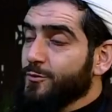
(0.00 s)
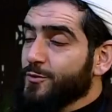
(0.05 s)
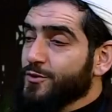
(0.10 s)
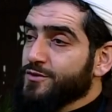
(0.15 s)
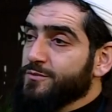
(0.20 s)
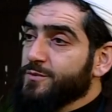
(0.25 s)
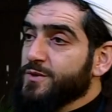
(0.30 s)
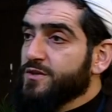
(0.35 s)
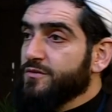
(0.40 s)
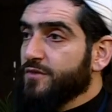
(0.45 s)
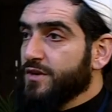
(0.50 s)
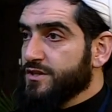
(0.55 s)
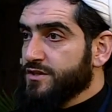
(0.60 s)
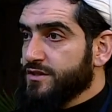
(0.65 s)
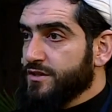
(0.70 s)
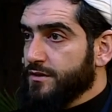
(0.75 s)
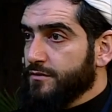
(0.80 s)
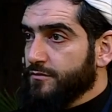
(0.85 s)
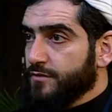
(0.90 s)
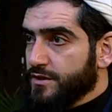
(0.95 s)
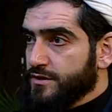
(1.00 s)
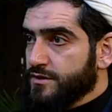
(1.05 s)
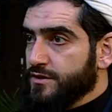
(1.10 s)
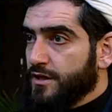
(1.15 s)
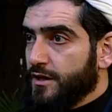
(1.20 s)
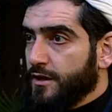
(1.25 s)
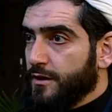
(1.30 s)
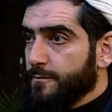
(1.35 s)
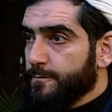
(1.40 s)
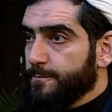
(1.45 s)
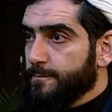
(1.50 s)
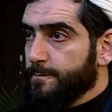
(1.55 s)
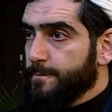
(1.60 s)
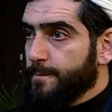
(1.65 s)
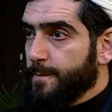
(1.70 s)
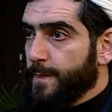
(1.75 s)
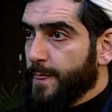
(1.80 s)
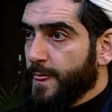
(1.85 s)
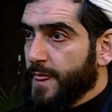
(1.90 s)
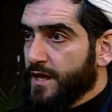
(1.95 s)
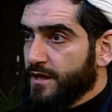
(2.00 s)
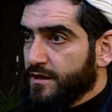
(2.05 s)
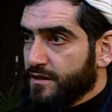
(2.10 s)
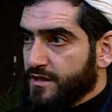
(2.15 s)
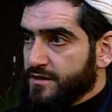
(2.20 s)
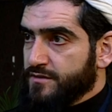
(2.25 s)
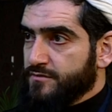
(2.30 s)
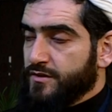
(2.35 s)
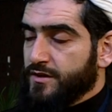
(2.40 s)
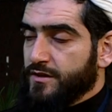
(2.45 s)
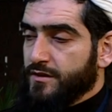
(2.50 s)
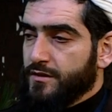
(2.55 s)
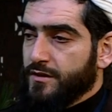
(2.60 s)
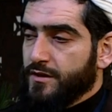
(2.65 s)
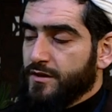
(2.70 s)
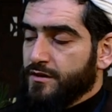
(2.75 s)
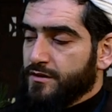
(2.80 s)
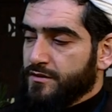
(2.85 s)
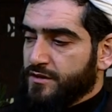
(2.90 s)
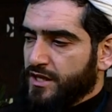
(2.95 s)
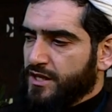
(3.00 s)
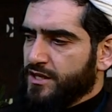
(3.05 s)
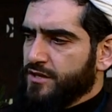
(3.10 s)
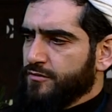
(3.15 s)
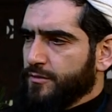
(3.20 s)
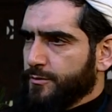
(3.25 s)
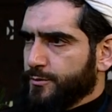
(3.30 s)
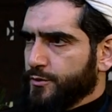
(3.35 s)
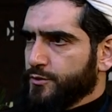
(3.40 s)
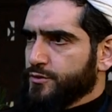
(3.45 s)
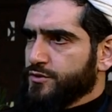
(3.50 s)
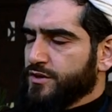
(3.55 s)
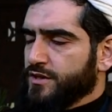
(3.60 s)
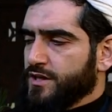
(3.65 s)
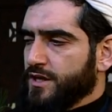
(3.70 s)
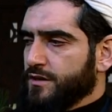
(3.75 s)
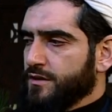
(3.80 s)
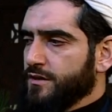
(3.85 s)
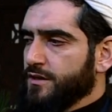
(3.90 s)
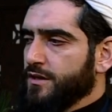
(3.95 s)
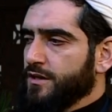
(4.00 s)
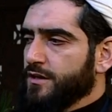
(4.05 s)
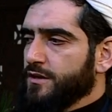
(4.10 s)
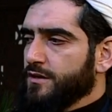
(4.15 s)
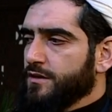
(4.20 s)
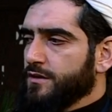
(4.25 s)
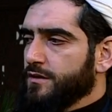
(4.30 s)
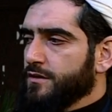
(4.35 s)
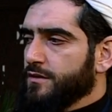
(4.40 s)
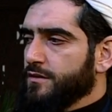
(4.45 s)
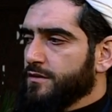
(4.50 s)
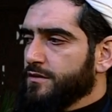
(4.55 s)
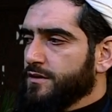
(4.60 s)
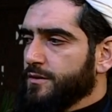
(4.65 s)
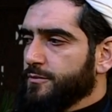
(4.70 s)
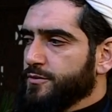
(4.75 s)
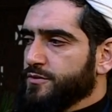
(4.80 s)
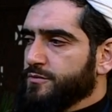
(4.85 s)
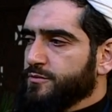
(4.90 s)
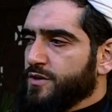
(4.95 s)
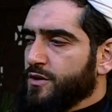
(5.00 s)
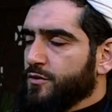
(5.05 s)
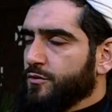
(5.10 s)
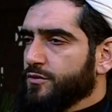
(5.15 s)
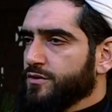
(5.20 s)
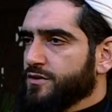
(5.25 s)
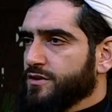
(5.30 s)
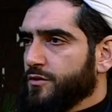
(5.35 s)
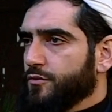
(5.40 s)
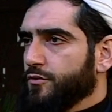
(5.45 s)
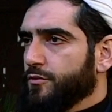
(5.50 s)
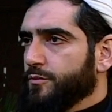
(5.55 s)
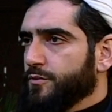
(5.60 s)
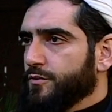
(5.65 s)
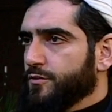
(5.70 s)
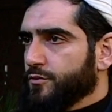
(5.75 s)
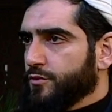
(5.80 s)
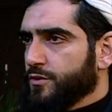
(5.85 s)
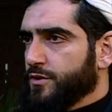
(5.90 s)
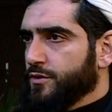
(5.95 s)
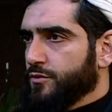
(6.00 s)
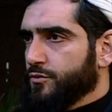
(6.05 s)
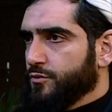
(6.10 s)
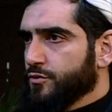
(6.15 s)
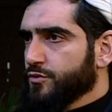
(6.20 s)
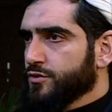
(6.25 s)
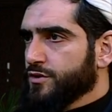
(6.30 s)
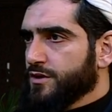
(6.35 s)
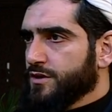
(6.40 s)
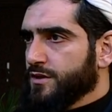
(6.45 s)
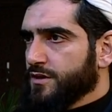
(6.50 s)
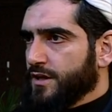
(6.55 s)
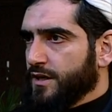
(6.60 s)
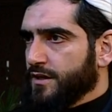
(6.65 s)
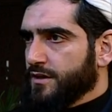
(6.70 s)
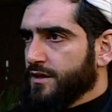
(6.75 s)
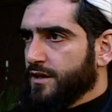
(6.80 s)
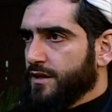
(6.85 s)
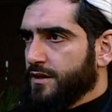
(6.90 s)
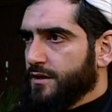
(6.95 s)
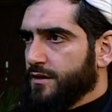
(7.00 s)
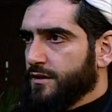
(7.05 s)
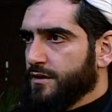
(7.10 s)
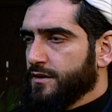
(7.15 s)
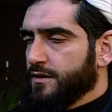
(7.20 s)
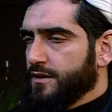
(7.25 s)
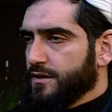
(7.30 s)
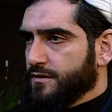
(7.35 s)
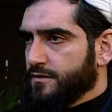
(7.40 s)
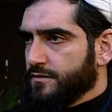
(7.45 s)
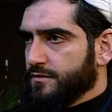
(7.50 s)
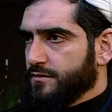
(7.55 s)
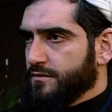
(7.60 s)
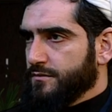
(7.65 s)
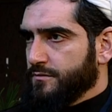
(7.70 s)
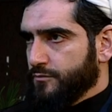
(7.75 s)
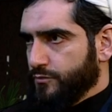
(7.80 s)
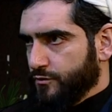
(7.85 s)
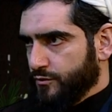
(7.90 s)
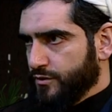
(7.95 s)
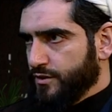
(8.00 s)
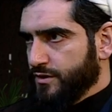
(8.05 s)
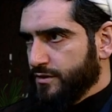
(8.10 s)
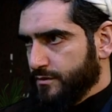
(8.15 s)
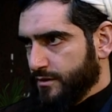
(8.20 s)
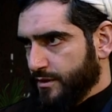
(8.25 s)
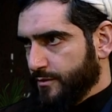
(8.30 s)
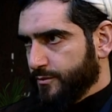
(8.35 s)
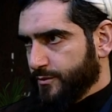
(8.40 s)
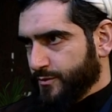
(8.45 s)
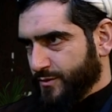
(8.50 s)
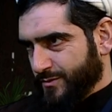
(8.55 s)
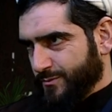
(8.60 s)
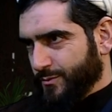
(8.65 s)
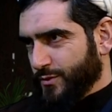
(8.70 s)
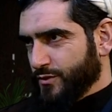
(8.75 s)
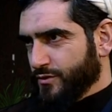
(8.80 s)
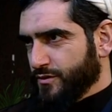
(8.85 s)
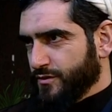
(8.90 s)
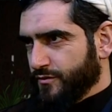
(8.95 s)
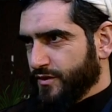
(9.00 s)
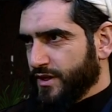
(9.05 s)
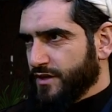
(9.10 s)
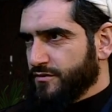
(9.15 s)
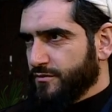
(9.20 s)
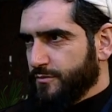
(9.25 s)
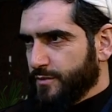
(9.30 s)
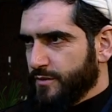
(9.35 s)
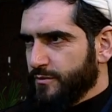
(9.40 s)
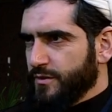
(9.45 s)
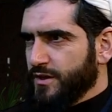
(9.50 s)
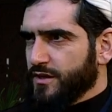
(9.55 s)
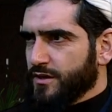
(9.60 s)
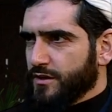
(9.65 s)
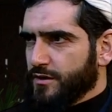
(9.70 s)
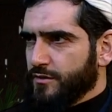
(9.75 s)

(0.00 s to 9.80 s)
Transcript: может быть важнее. Разве такие вопросы, как, э, допустим, как, с какой руки кушать и так далее, это, ну, и я просто в качестве да, примера